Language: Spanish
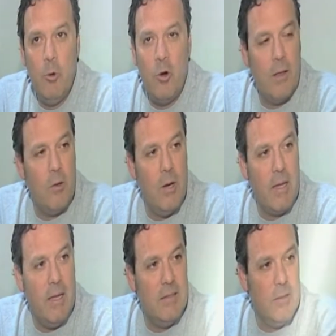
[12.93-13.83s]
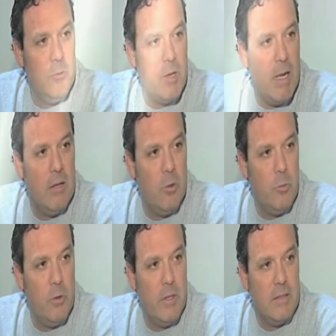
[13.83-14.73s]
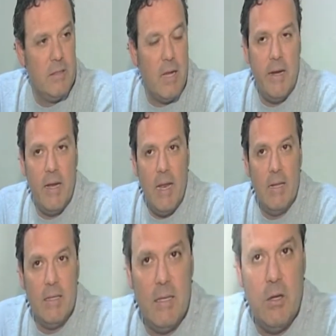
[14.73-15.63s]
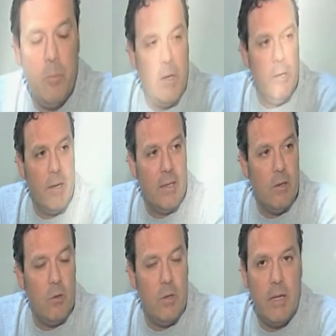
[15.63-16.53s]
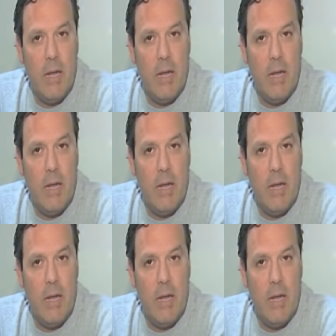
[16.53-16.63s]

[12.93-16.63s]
buscando la 15, buscando pues salir adelante en Copa Libertadores,